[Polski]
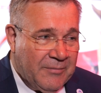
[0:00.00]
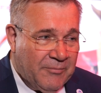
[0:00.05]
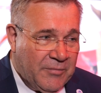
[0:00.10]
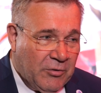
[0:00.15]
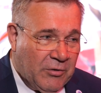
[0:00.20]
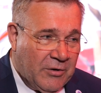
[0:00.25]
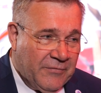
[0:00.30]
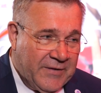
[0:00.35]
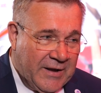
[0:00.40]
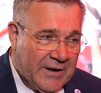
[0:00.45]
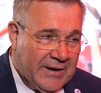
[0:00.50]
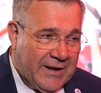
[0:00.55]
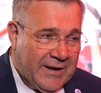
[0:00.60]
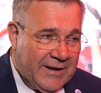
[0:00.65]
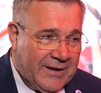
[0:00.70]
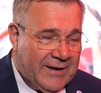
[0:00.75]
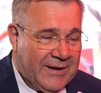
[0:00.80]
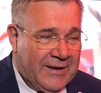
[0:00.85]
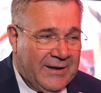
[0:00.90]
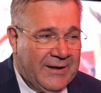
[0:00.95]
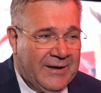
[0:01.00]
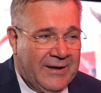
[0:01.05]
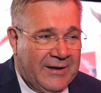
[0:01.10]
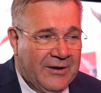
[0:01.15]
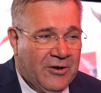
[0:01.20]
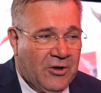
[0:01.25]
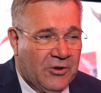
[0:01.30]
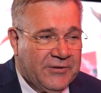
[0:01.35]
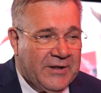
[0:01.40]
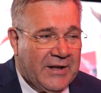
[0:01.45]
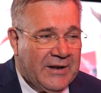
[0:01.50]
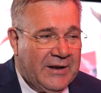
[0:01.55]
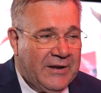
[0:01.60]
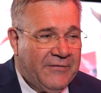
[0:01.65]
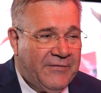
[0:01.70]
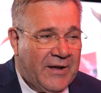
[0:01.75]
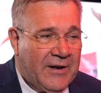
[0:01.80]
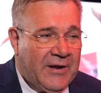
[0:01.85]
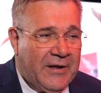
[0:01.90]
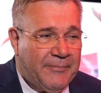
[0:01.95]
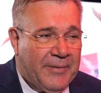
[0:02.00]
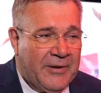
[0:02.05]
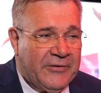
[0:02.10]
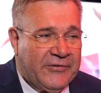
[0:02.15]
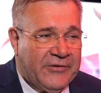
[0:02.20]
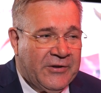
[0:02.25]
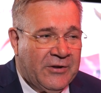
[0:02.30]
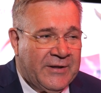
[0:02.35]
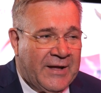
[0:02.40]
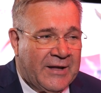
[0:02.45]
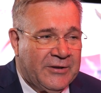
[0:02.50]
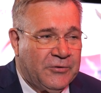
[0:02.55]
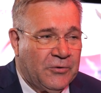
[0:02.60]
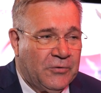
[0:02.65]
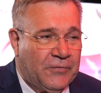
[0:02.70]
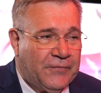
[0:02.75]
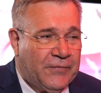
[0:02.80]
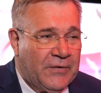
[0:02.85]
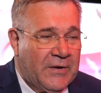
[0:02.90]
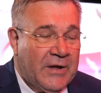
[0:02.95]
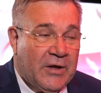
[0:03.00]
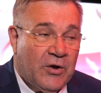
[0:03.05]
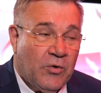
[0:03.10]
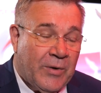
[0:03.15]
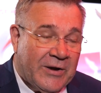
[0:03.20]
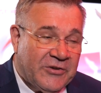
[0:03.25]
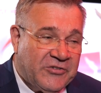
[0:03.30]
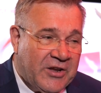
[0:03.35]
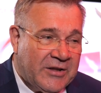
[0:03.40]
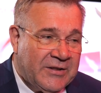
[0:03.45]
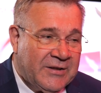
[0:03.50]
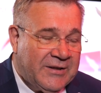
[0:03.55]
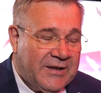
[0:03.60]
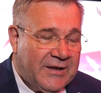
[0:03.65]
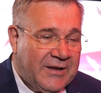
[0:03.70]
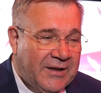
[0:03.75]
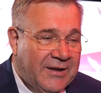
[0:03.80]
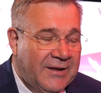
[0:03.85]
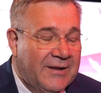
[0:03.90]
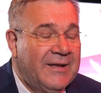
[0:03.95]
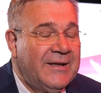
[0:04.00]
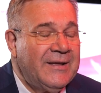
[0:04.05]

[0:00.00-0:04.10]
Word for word: Było wiele e, hoteli, wiele pensjonatów, łazienki,